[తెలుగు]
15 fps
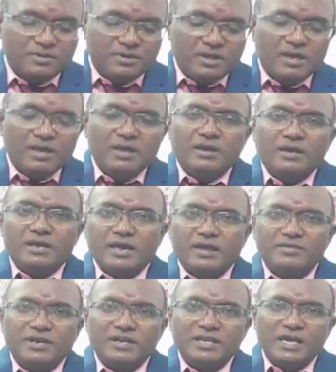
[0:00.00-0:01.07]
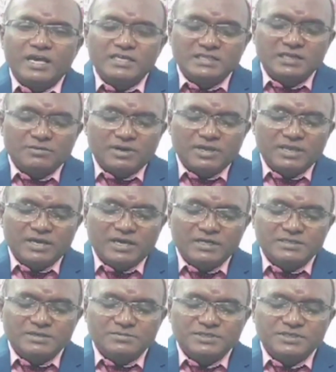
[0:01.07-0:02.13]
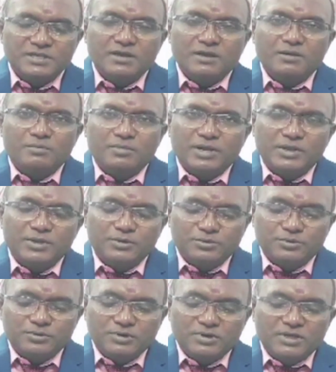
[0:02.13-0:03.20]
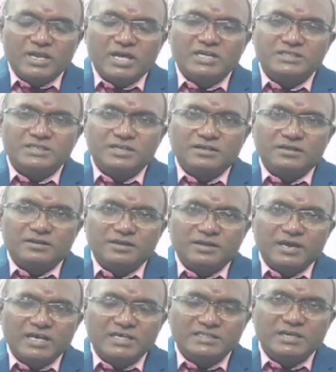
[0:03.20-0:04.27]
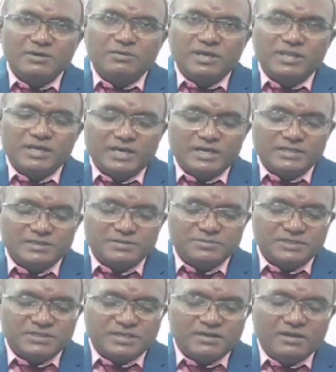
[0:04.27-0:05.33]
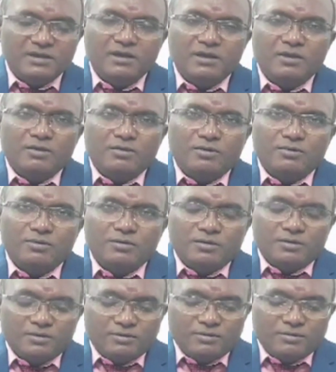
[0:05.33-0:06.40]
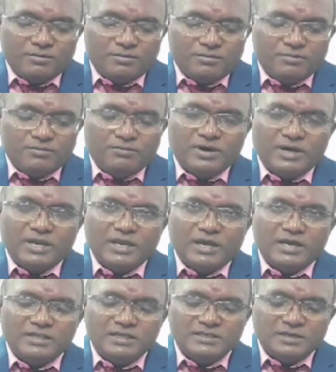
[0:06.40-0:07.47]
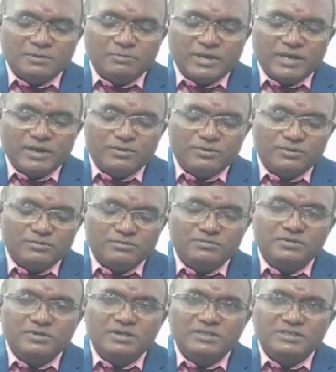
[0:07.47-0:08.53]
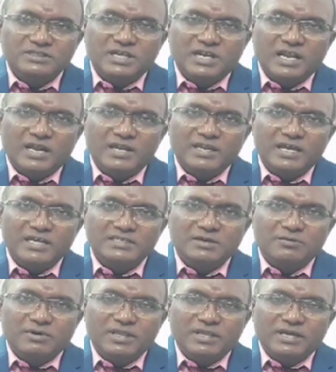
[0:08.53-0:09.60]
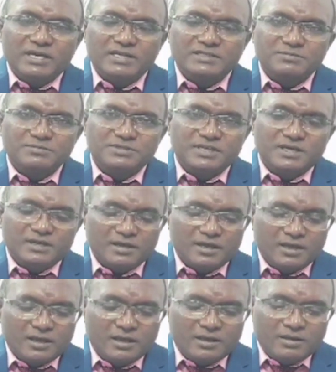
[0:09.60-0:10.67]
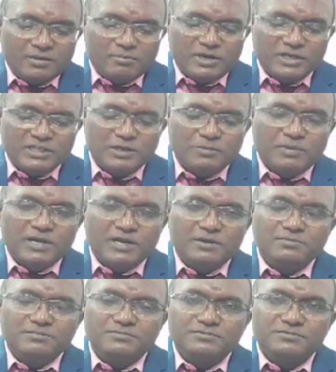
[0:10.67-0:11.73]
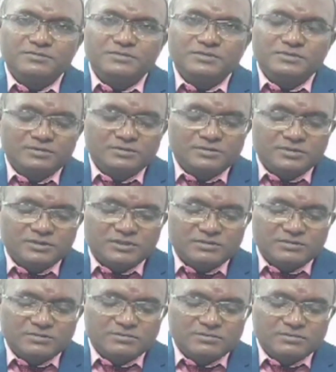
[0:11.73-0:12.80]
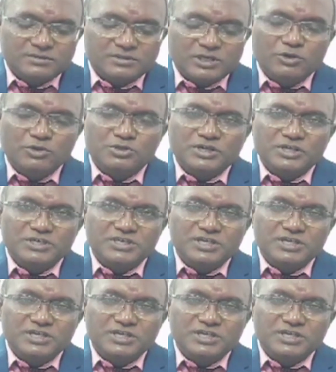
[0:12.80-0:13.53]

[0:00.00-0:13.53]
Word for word: ప్రదర్శన ద్వారా ప్రజలకు అవగాహన కలిగజేసేందుకు ప్రజల నుండి ఫిర్యాదులు కూడా స్వీకరించేందుకు ఏర్పాట్లు చేసినట్లు నిర్వాహకులు తెలిపారు ఈ కార్యక్రమంలో ప్రజలందరూ పాల్గొని అవగాహన పెంచుకొని తమ హక్కులను కాపాడుకోవాలని సూచించారు